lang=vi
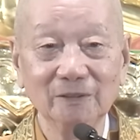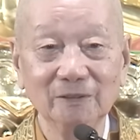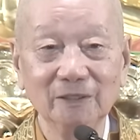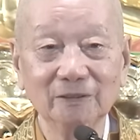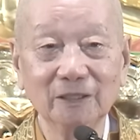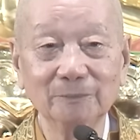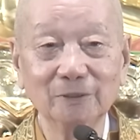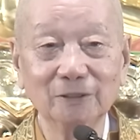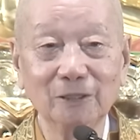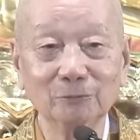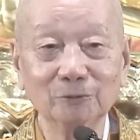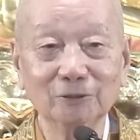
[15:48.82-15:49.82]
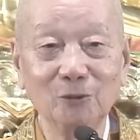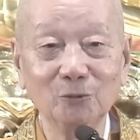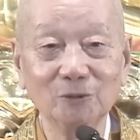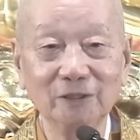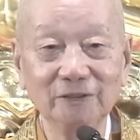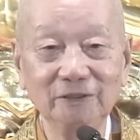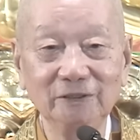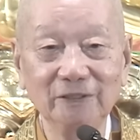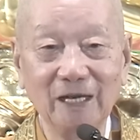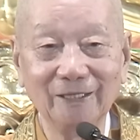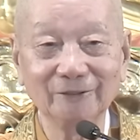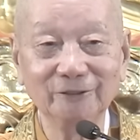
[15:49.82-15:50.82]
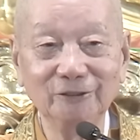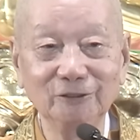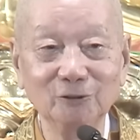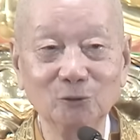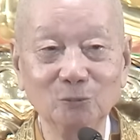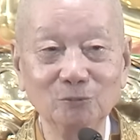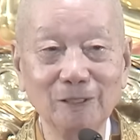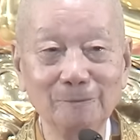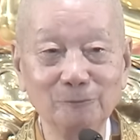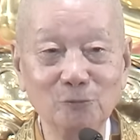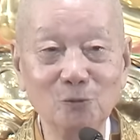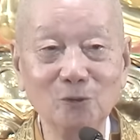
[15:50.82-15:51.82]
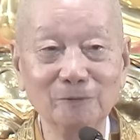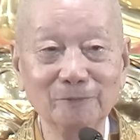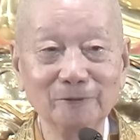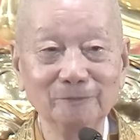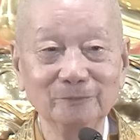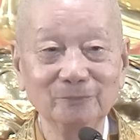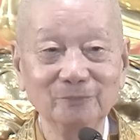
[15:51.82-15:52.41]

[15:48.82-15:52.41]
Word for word: Nên ta mới đọc cái câu là Di Đà xưa cũng làm vua, phải không?